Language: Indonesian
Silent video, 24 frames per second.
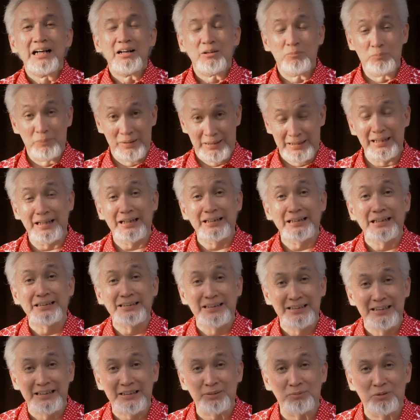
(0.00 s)
Benar kita
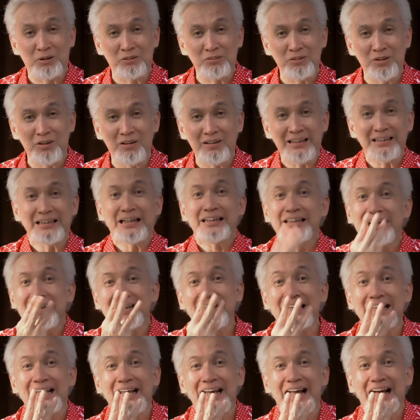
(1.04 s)
cinta sama Allah. Kita tanya
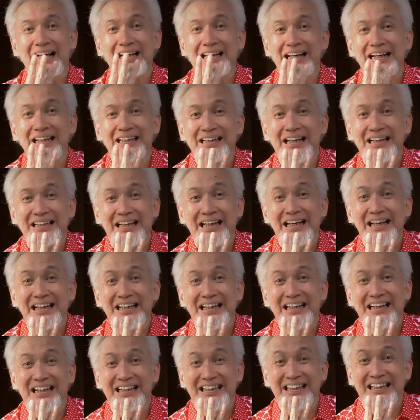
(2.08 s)
tanya dah. Ini ada tiga tanya
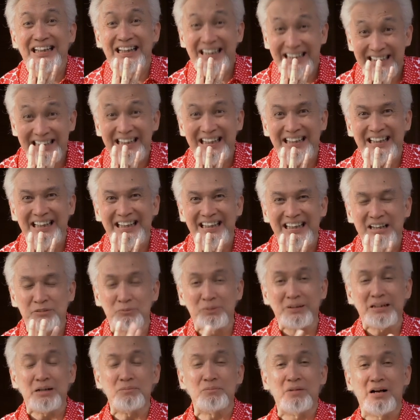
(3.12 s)
nih katanya. Ada tiga tanya Yang
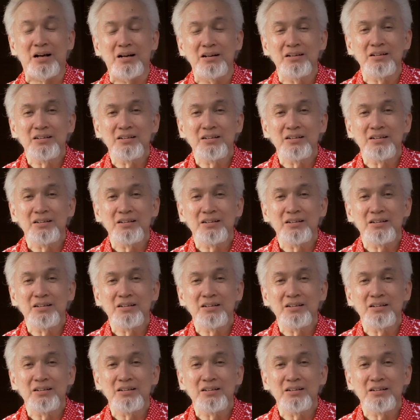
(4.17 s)
pertama.